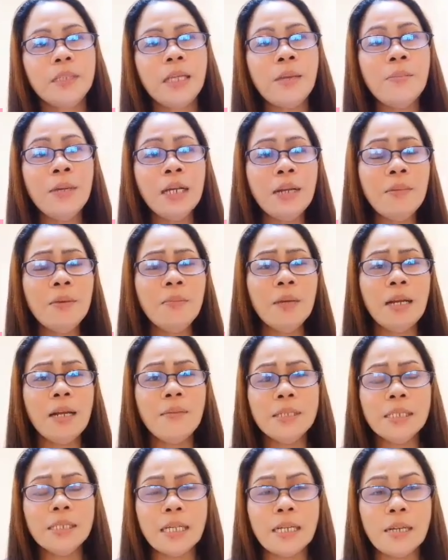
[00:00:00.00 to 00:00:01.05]
Maraming
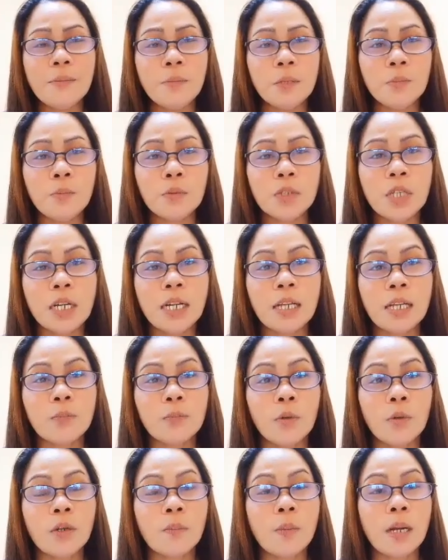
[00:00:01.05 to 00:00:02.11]
maraming salamat po sa lahat
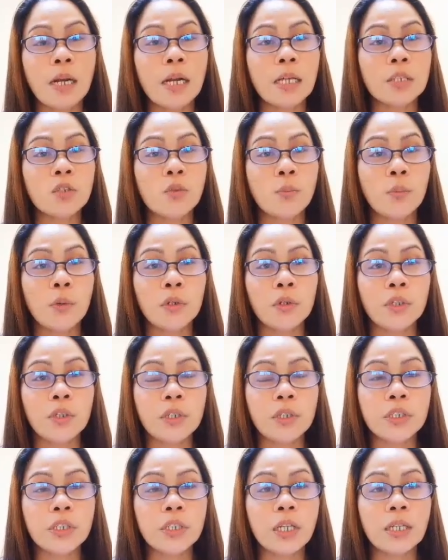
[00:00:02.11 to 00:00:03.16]
po ng mga
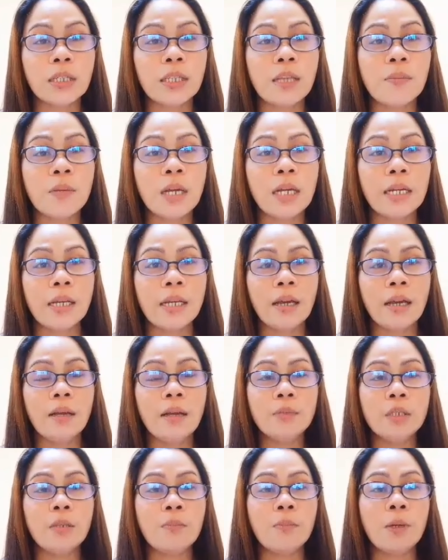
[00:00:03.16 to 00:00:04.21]
supporters ng Team
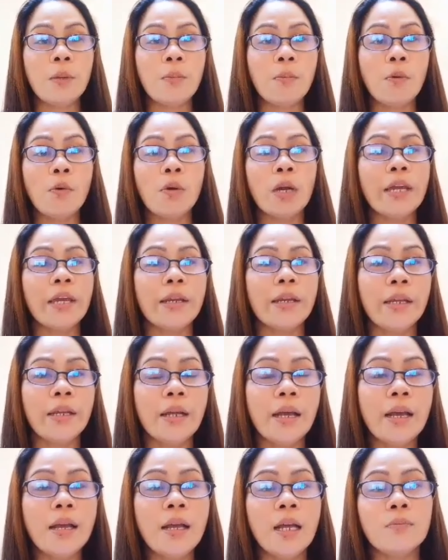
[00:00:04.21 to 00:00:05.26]
Kalingap. Siyempre po kay
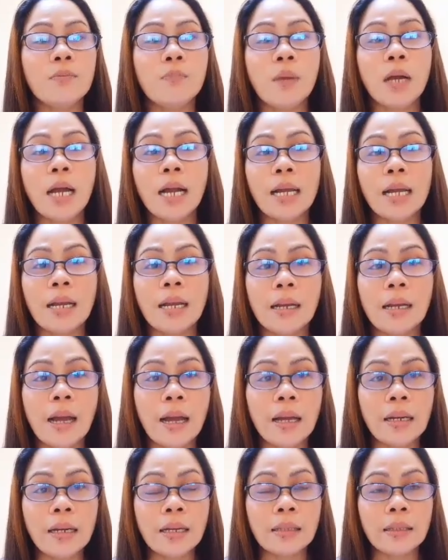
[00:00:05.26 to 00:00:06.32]
Rina at mga
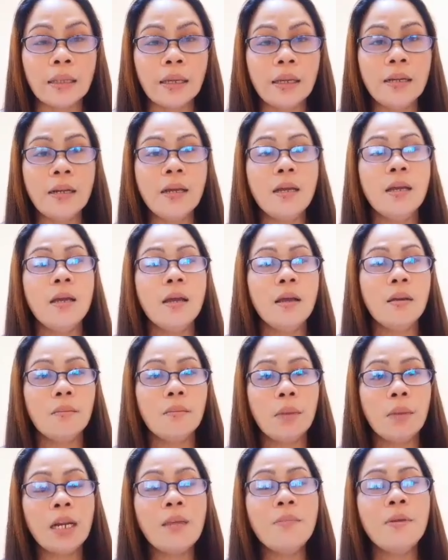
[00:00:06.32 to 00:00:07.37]
kalanggaan natin.
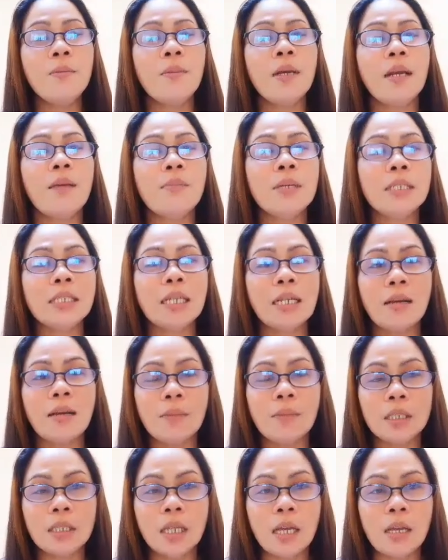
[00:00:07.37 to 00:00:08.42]
Maraming maraming
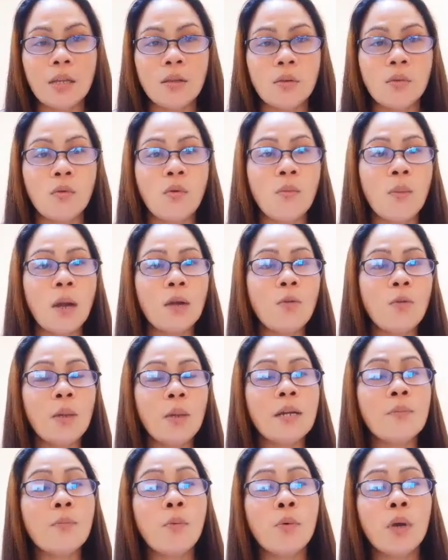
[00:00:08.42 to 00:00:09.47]
salamat sa inyo. Kung bago pa
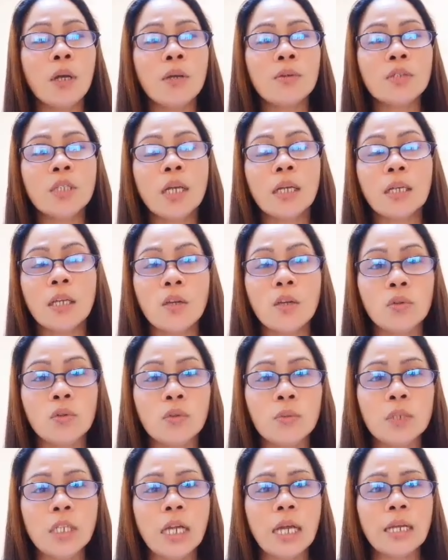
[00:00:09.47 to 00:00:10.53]
lang po kayo sa aking
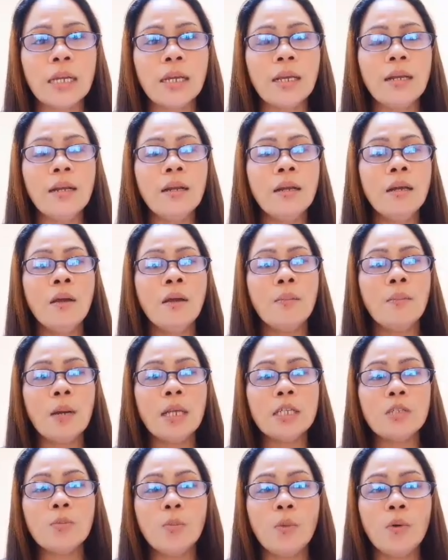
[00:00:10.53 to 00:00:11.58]
YouTube channel,
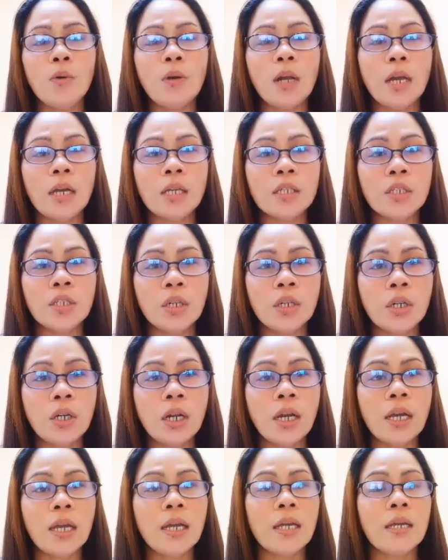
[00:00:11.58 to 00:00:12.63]
please po like,
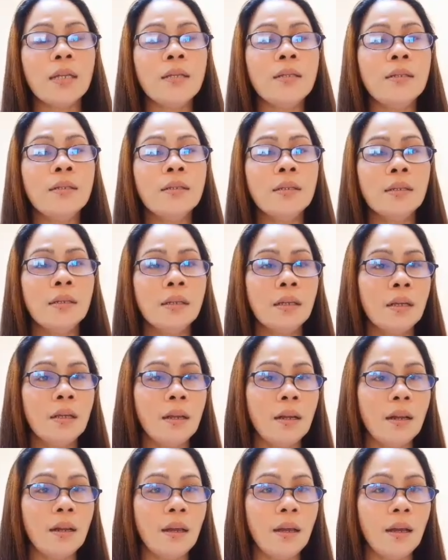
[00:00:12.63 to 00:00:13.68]
share, and
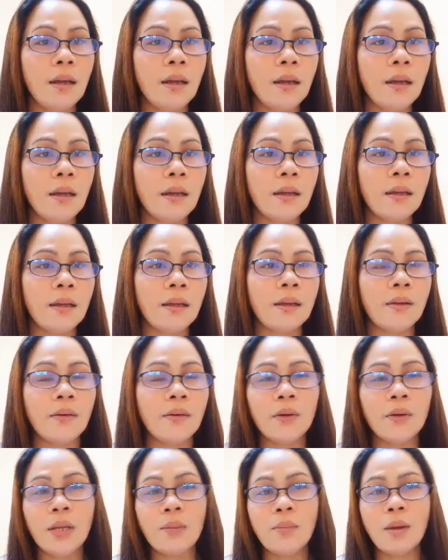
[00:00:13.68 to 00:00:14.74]
like.
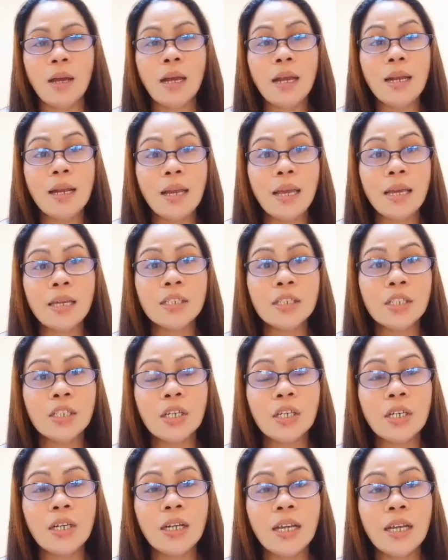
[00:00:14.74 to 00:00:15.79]
O, ba diba? Like,
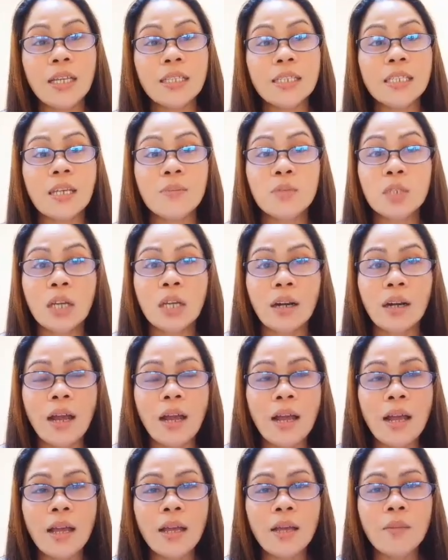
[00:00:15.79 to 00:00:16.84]
share, and
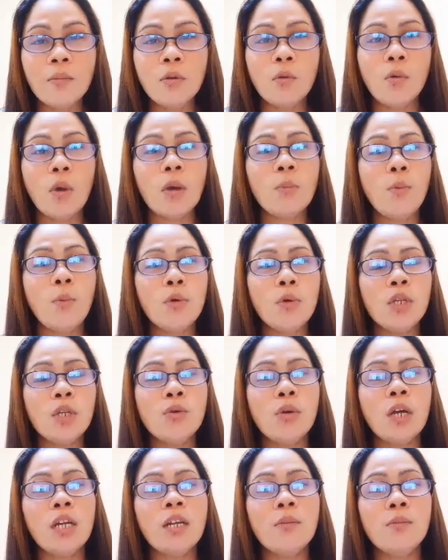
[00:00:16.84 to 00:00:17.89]
subscribe. Huwag po
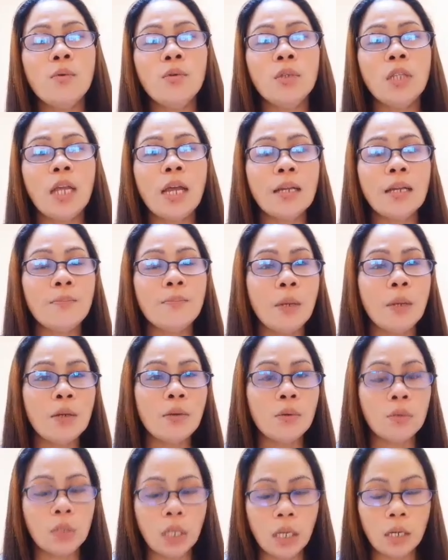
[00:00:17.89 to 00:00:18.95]
ninyo kalimutan,
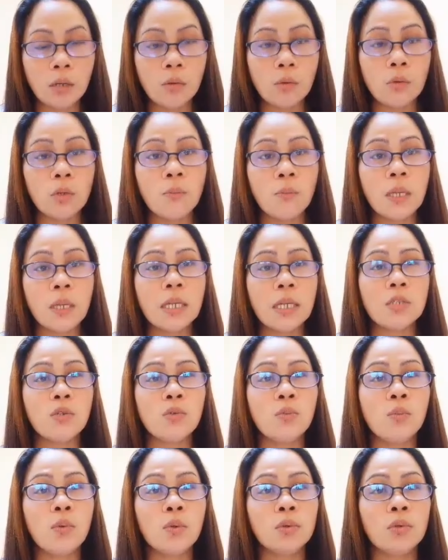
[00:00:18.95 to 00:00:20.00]
pindutin yung
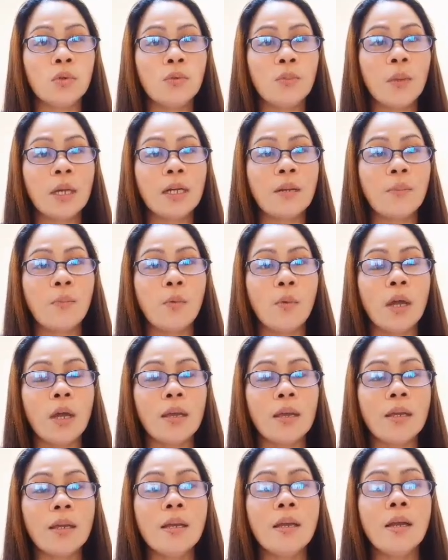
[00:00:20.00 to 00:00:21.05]
notification button para po
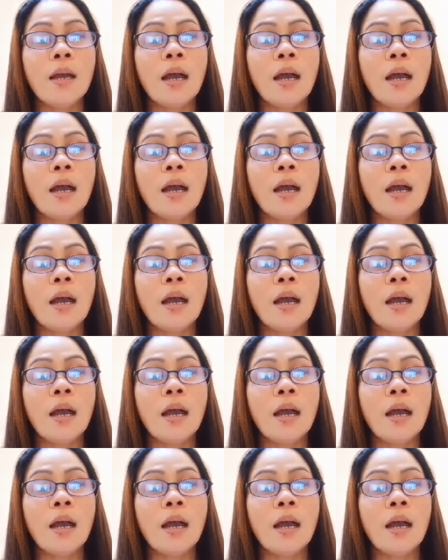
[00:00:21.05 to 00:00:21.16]
ay